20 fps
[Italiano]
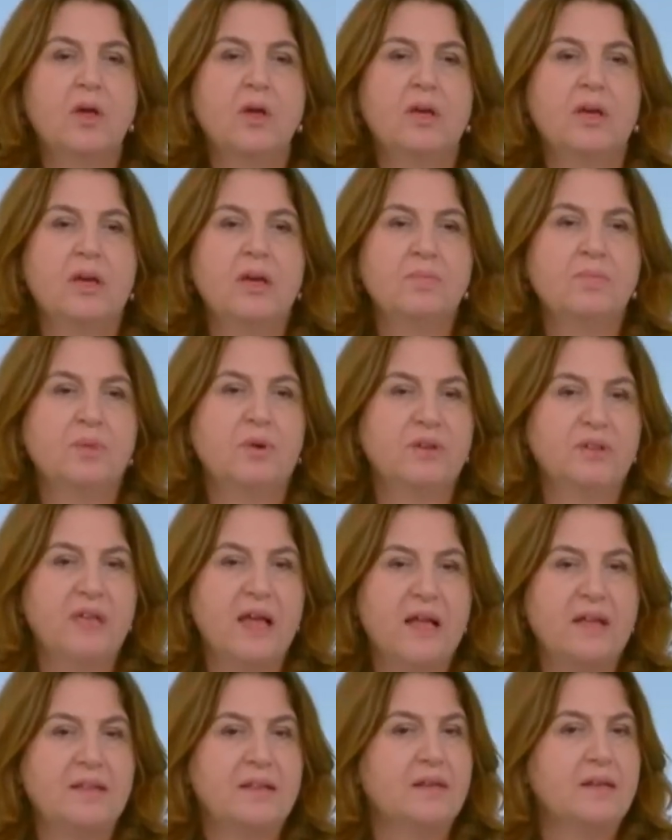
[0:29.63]

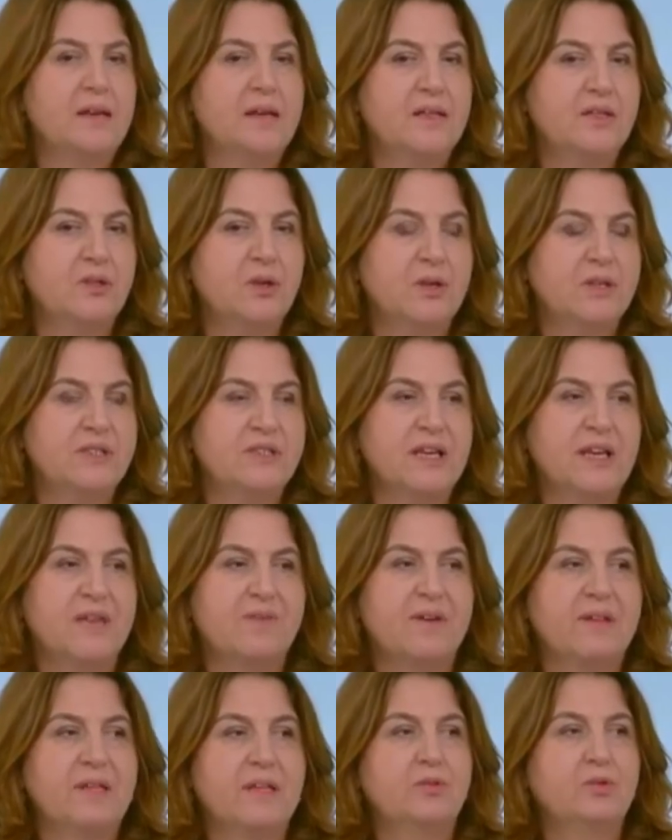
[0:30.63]
importante di risorse che
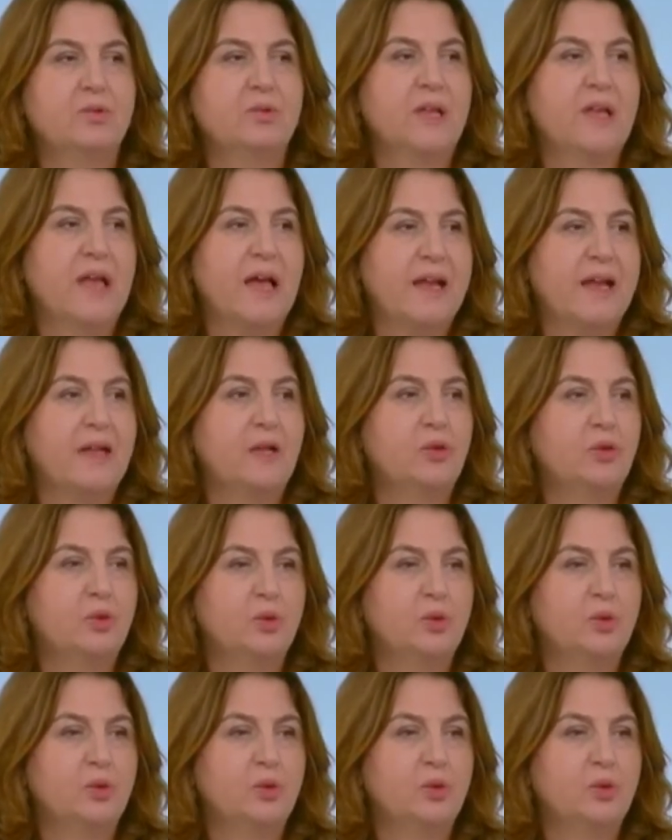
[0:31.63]
vada a tutelare